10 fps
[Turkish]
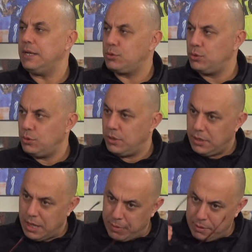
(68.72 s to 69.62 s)
daha sonra
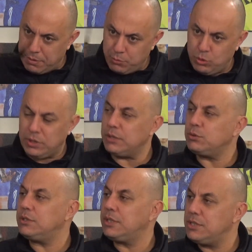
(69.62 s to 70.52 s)
hemen hemen bütün
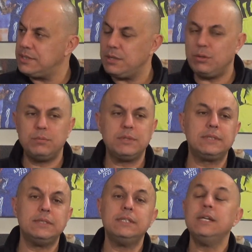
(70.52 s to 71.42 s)
kadronun ikinci sene
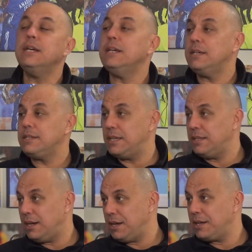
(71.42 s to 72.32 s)
olması.
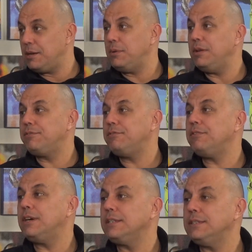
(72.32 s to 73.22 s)
Senin harika bir lafın
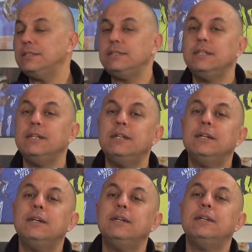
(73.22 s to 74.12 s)
vardı
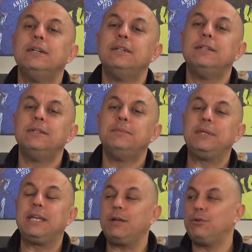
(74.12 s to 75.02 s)
ee,
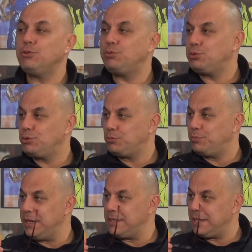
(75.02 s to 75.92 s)
bir kere konuşmuştuk.
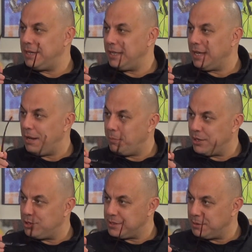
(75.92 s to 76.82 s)
Mayıs ayına
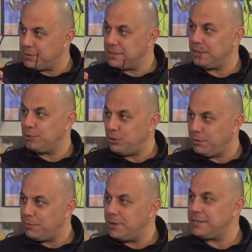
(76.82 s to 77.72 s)
gelmek için sabırsızlanıyorum
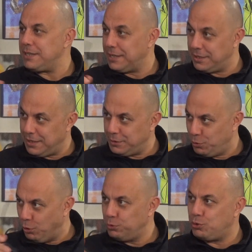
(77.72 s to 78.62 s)
evet. ama Mayıs'a kadar
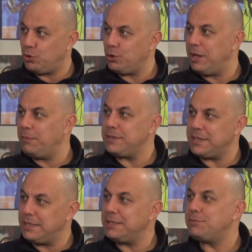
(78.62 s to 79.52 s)
yol çok önemli.
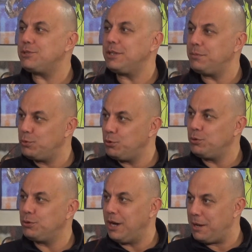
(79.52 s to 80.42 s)
Sen de demiştin ki bu
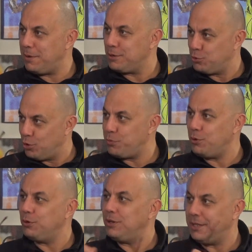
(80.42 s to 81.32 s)
yolu galiba zor bir
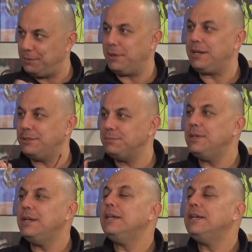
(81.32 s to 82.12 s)
yol. Hadi bakalım